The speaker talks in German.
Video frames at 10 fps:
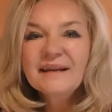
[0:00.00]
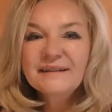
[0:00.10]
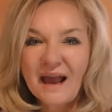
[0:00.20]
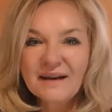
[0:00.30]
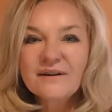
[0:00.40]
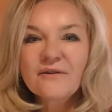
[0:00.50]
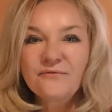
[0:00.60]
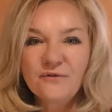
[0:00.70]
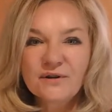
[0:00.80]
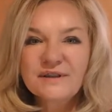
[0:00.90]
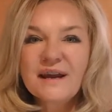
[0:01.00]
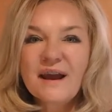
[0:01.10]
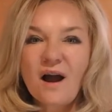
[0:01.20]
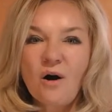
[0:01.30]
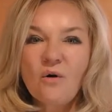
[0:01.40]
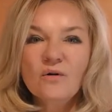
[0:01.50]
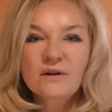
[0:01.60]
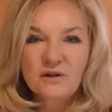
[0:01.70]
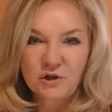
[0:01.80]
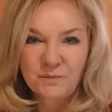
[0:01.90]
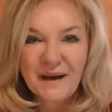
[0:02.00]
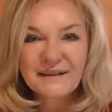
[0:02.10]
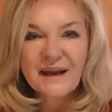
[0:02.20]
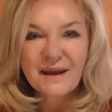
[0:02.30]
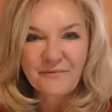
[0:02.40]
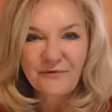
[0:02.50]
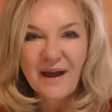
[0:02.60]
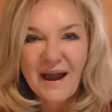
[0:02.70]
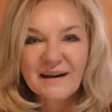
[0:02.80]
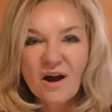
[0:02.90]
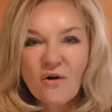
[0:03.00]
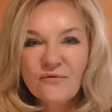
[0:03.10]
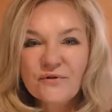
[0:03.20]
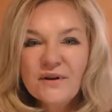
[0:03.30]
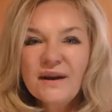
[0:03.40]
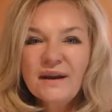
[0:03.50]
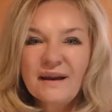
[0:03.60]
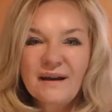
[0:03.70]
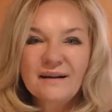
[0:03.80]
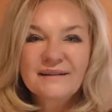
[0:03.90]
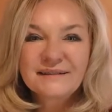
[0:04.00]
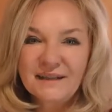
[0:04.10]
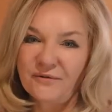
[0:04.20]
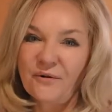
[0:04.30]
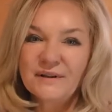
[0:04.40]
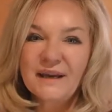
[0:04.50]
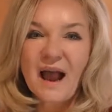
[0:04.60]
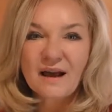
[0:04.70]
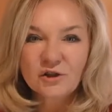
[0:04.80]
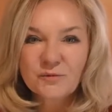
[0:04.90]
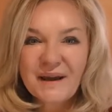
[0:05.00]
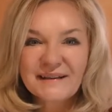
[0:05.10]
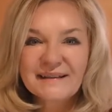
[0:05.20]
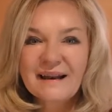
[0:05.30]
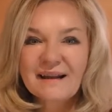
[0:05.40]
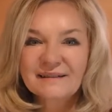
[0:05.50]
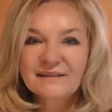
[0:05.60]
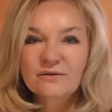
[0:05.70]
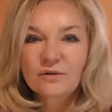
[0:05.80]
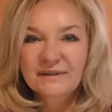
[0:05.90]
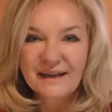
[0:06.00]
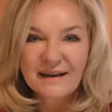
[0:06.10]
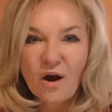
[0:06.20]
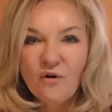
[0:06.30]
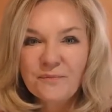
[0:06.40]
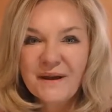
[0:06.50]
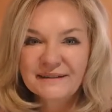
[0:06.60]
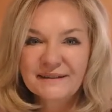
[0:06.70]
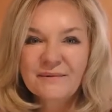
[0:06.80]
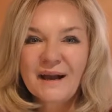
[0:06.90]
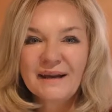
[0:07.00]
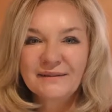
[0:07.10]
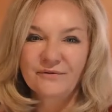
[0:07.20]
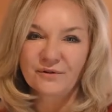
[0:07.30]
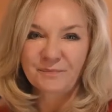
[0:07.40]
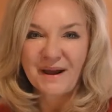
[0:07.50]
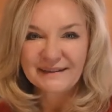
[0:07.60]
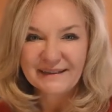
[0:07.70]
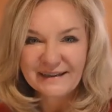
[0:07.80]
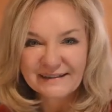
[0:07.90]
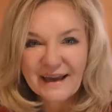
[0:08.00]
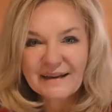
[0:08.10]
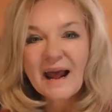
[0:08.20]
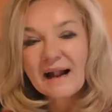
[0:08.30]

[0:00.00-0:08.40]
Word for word: dann wird er auch später im Freilauf äh, sich von dir ansprechen lassen und seine Aufmerksamkeit wird bei dir sein.